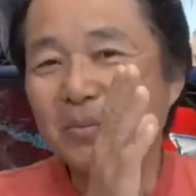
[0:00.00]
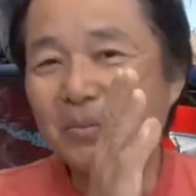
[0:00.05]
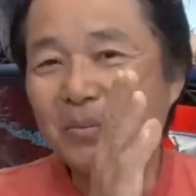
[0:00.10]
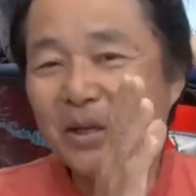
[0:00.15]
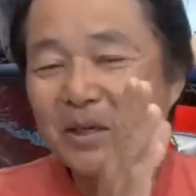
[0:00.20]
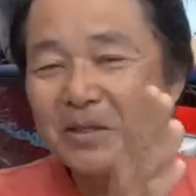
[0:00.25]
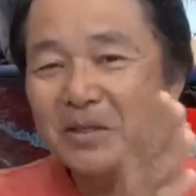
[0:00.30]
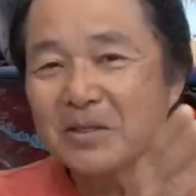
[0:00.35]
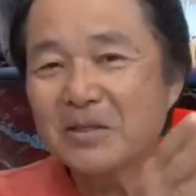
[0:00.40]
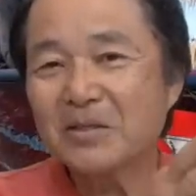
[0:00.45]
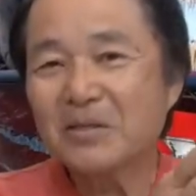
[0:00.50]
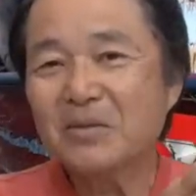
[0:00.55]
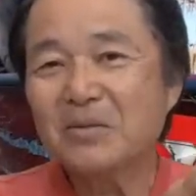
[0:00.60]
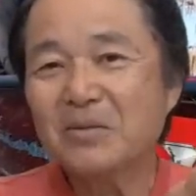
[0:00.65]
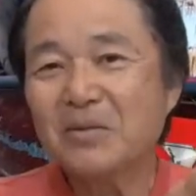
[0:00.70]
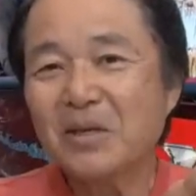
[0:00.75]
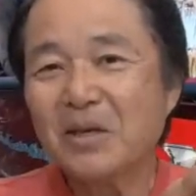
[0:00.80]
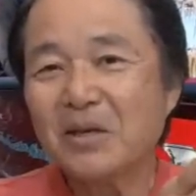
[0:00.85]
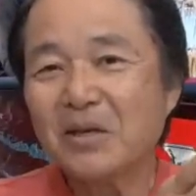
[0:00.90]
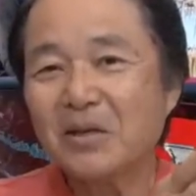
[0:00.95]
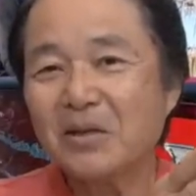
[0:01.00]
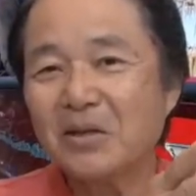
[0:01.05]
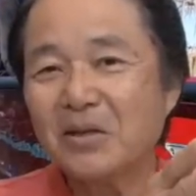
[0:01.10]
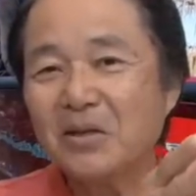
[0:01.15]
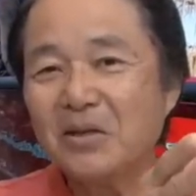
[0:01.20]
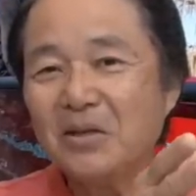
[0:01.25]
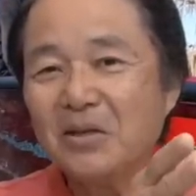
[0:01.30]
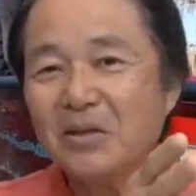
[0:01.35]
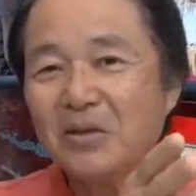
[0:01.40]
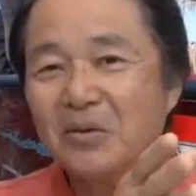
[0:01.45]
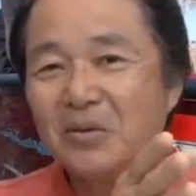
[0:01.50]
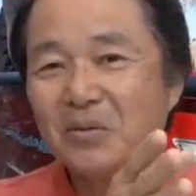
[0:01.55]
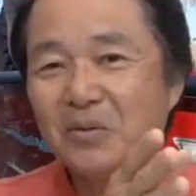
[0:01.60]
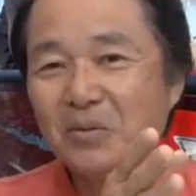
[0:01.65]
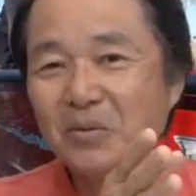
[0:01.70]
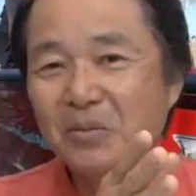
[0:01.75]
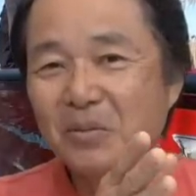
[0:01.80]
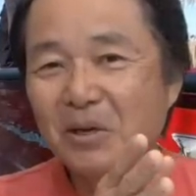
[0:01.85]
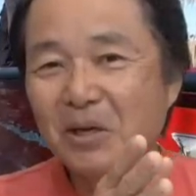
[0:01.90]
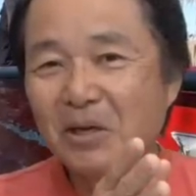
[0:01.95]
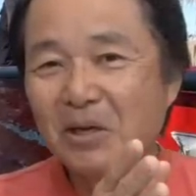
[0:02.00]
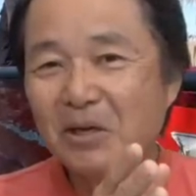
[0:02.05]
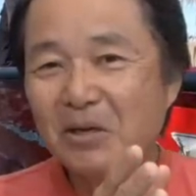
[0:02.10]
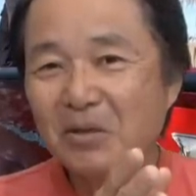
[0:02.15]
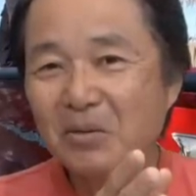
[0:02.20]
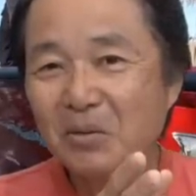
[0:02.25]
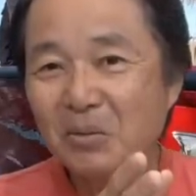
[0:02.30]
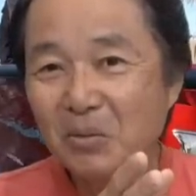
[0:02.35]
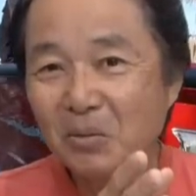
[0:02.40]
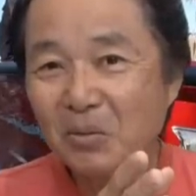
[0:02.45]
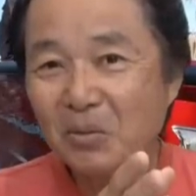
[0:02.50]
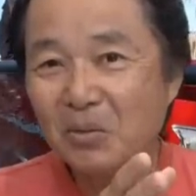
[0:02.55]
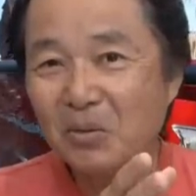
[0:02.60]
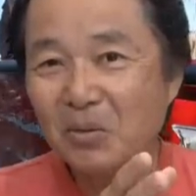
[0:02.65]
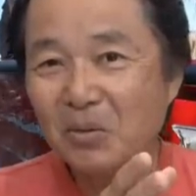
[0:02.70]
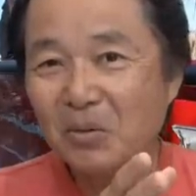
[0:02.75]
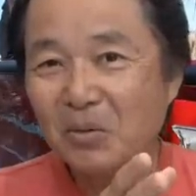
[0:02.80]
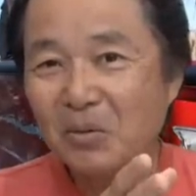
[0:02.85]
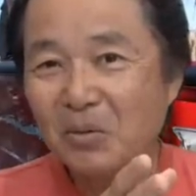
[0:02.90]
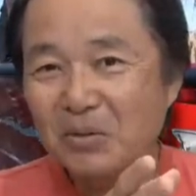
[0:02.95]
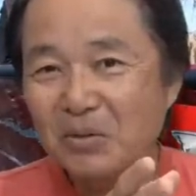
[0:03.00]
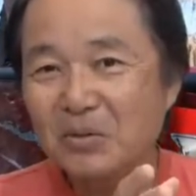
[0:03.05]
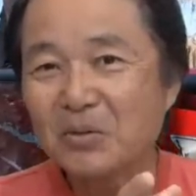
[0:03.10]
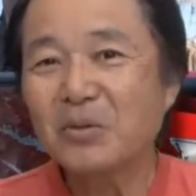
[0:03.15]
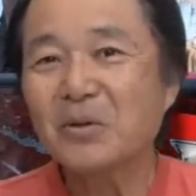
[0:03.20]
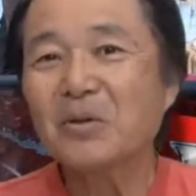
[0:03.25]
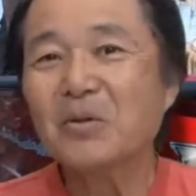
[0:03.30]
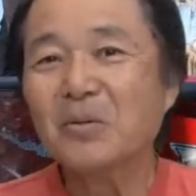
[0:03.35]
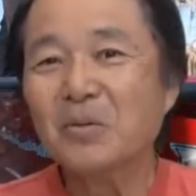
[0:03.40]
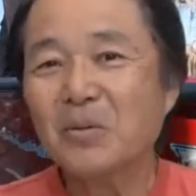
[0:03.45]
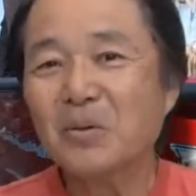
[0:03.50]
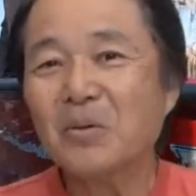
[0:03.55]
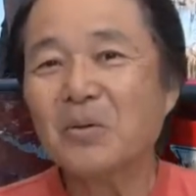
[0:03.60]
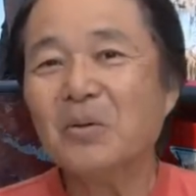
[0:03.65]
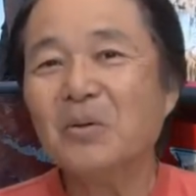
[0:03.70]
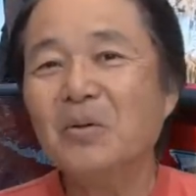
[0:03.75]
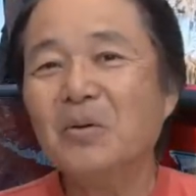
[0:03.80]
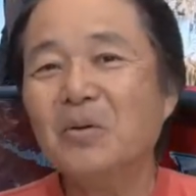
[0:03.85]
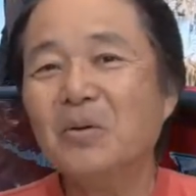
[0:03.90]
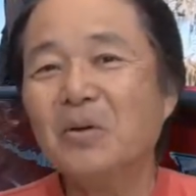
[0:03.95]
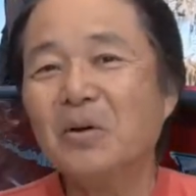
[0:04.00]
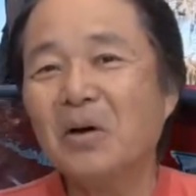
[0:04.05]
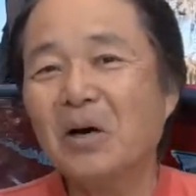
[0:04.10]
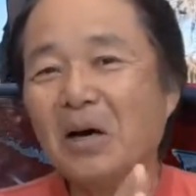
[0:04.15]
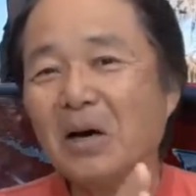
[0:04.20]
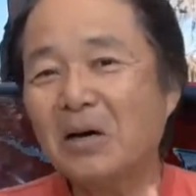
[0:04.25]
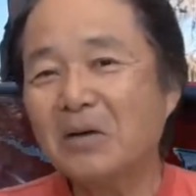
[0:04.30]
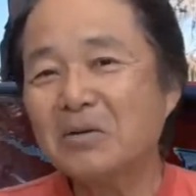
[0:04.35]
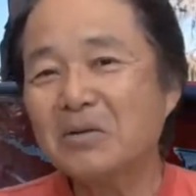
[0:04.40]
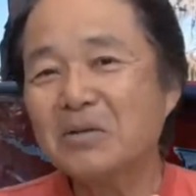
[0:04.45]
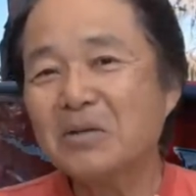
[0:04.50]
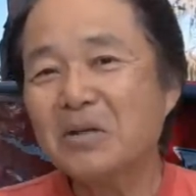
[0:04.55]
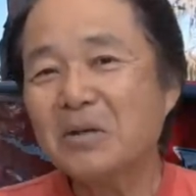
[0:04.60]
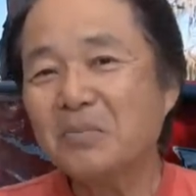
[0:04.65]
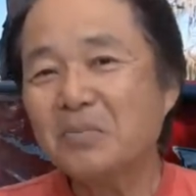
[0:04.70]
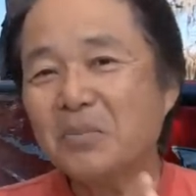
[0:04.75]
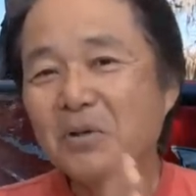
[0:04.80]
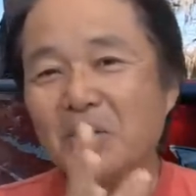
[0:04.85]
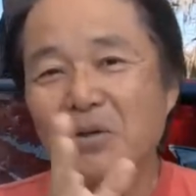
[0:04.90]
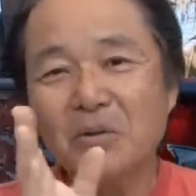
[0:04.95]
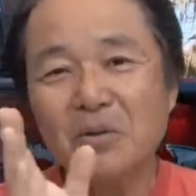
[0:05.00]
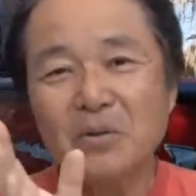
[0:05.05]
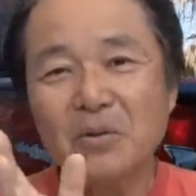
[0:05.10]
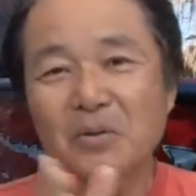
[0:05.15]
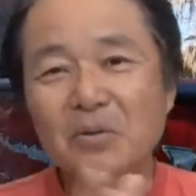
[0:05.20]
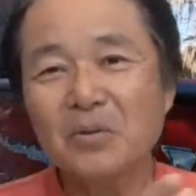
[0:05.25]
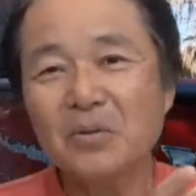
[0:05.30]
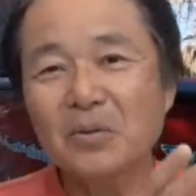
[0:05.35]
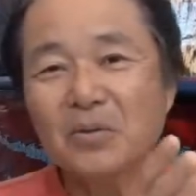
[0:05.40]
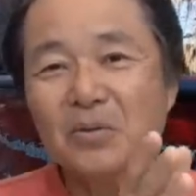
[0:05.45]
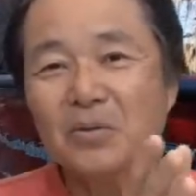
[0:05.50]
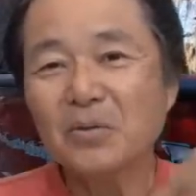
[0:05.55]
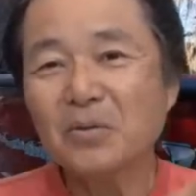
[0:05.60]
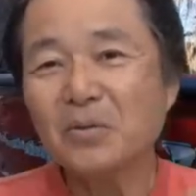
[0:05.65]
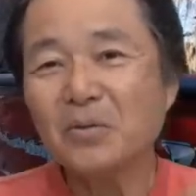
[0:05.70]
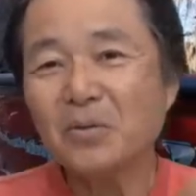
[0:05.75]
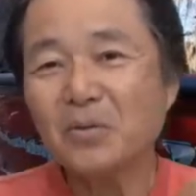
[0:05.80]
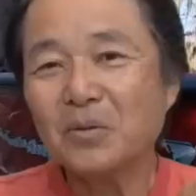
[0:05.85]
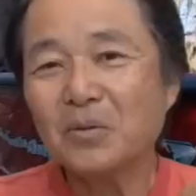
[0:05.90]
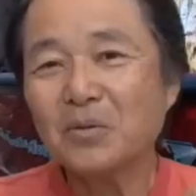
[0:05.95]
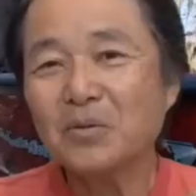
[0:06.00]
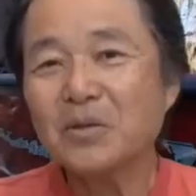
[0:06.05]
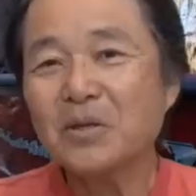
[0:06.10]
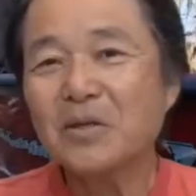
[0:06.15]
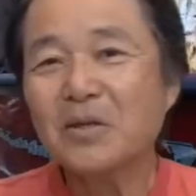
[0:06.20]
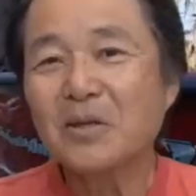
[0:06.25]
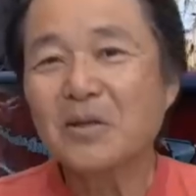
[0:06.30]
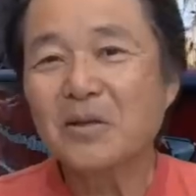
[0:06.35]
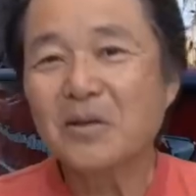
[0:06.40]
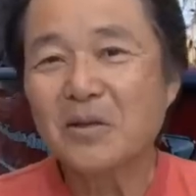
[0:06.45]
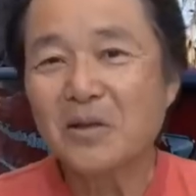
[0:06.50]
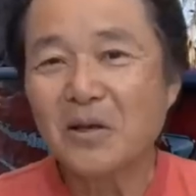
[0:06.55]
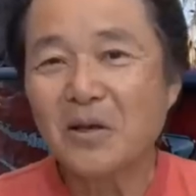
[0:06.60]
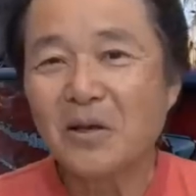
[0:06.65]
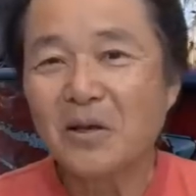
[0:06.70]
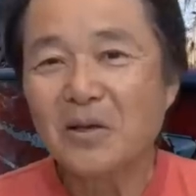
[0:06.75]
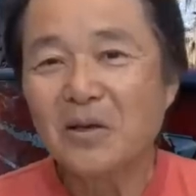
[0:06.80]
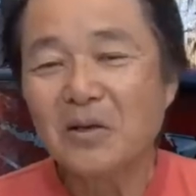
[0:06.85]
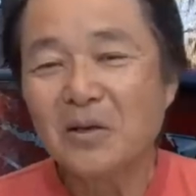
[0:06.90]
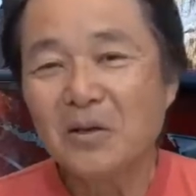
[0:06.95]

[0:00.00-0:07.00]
まっすぐ投げて引いてくる場合と、それとハーフステップでどんどんどんどん寄せてって、